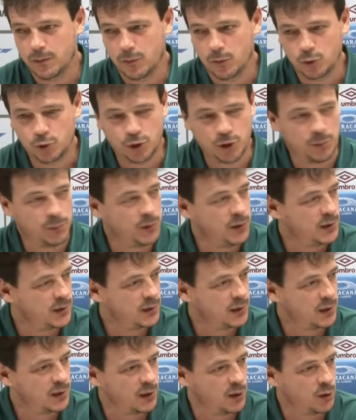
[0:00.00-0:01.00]

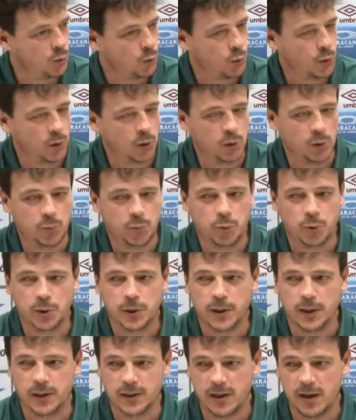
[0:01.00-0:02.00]
otimista e tranquilo,
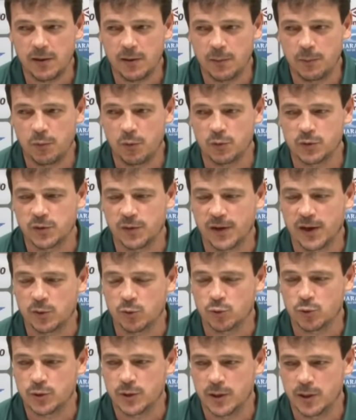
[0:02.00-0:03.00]
porque até é bom falar
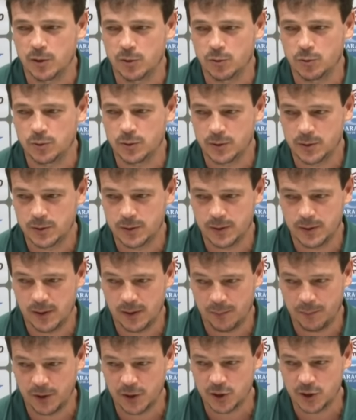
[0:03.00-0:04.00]
dos erros,
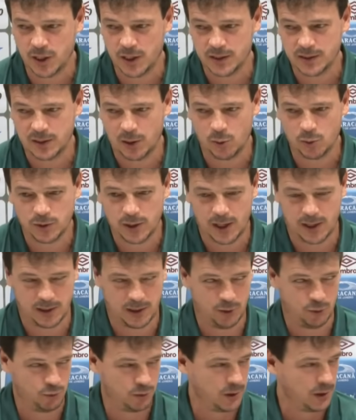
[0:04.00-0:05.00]
pra gente ressaltar
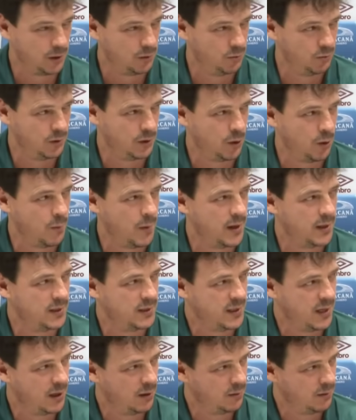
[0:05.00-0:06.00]
aqui o jogador que é o
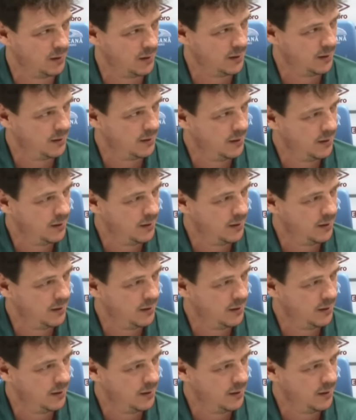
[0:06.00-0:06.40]
Marcelo, né?